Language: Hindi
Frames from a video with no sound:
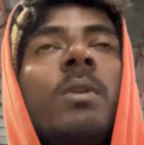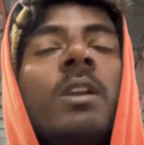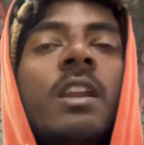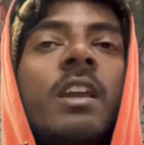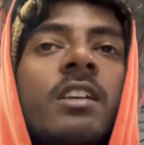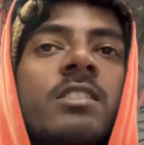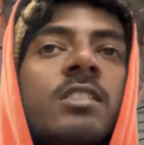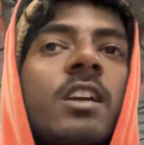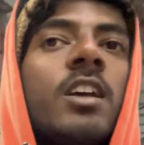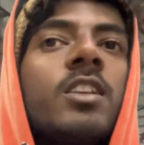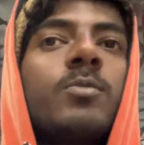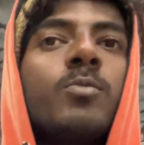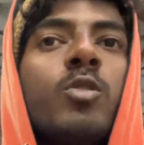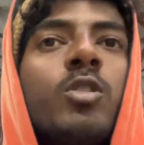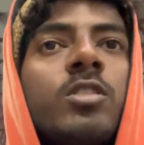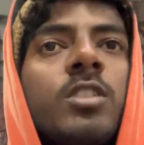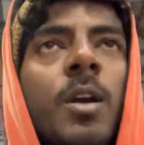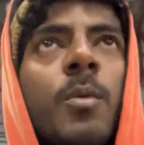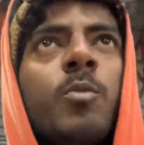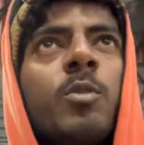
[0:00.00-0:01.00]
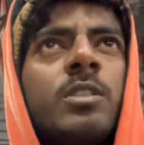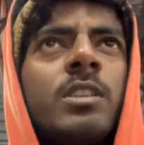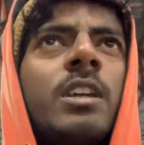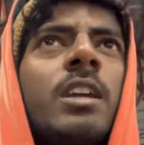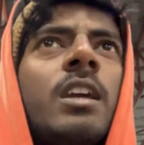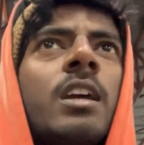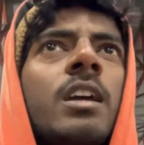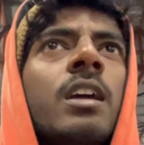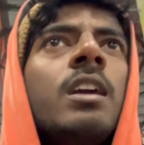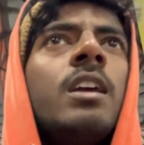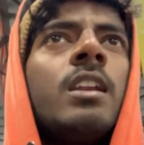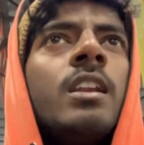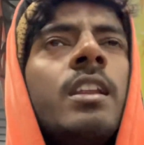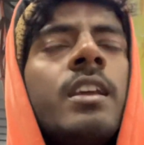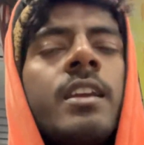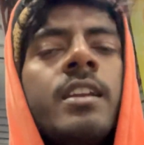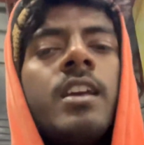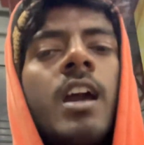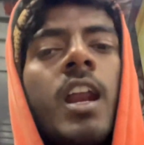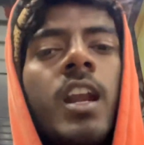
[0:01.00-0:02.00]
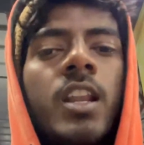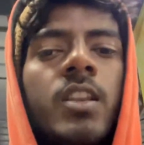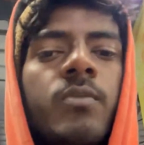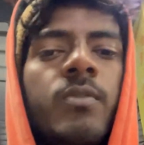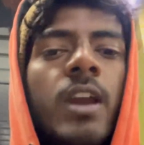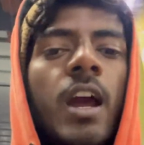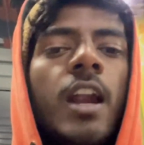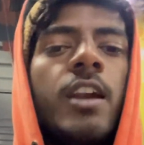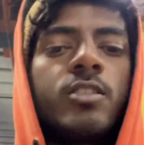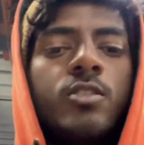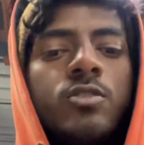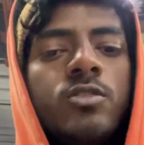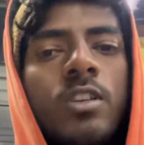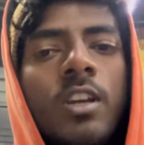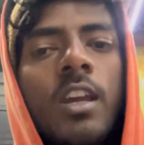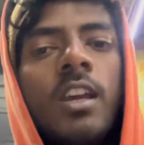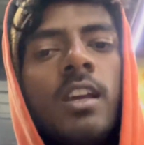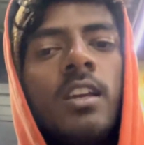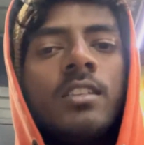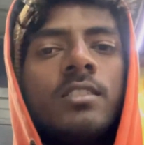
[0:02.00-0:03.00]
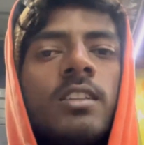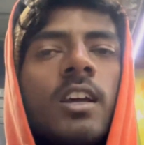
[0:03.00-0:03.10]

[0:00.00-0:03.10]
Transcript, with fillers: मिलने के चांस बहुत कम होते हैं लेकिन आनंद विहार से जो है